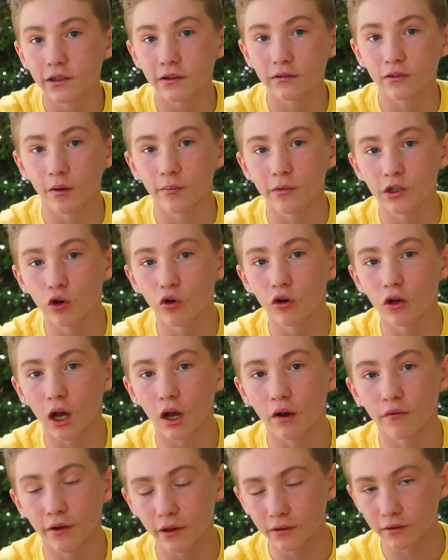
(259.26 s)
qui est un micro
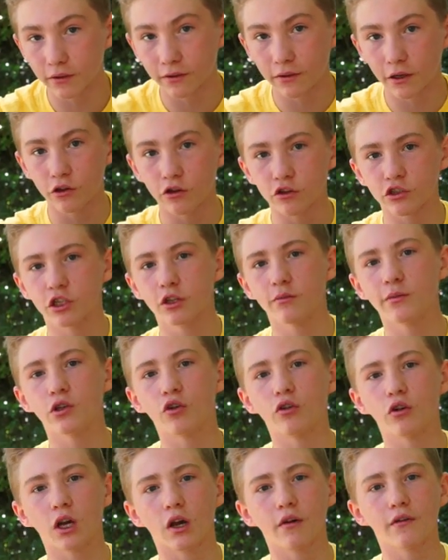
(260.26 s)
cravate et d'ailleurs j'ai le
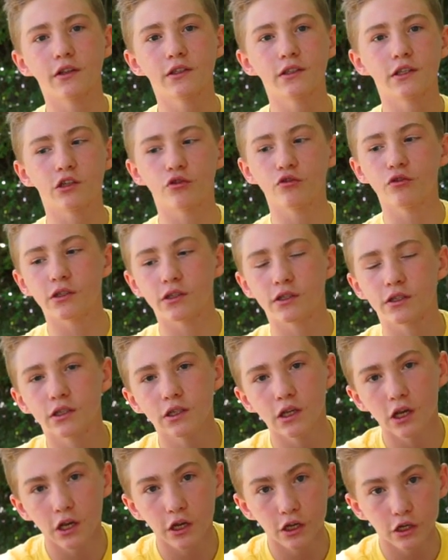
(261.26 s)
micro cravate qui est juste
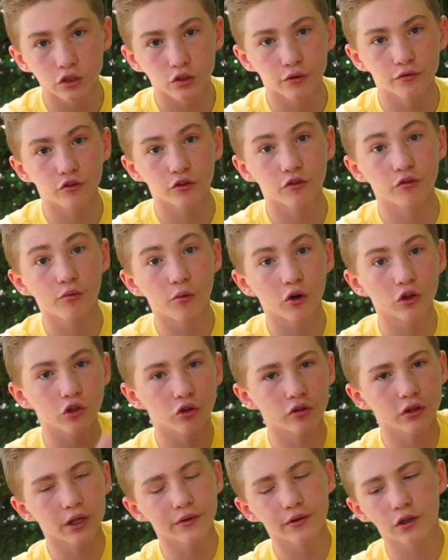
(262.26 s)
ici sauf que vous
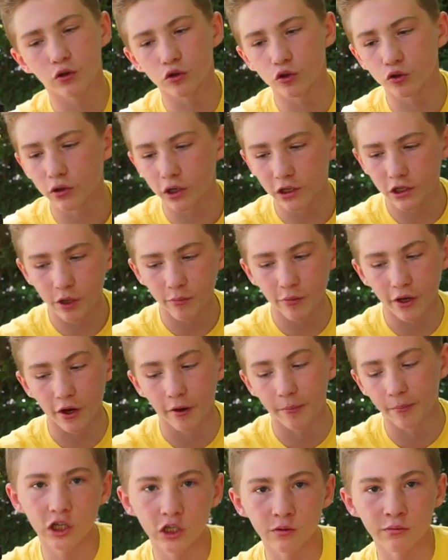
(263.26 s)
m'entendez avec le son de la
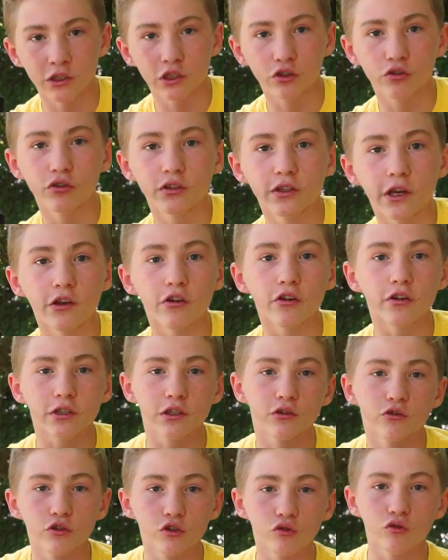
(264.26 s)
caméra. Je m'excuse d'ailleurs
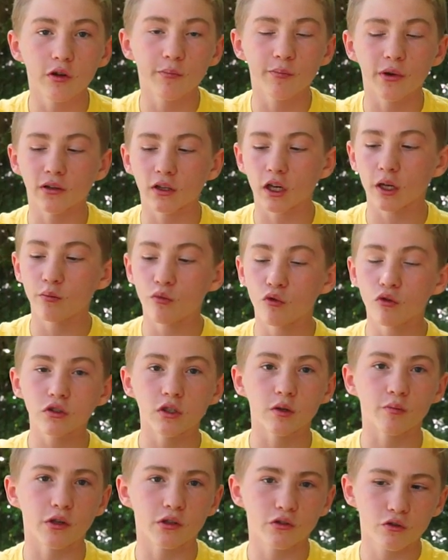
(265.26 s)
si le son est pas très bon
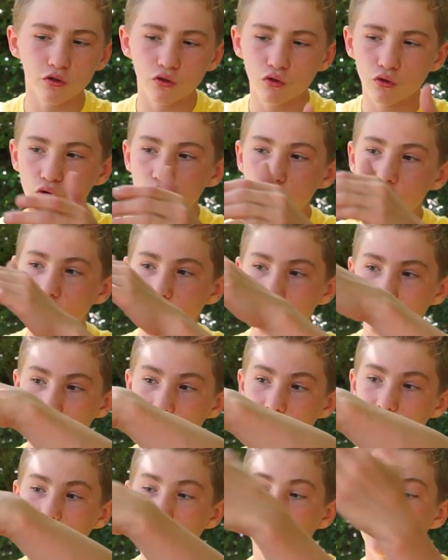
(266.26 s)
c'est parce que du coup bah
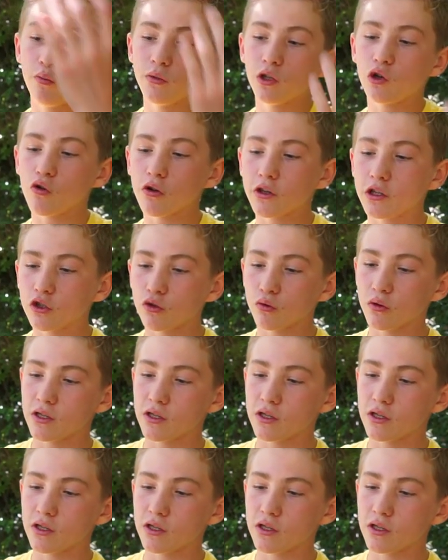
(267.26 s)
j'ai mes deux micros qui sont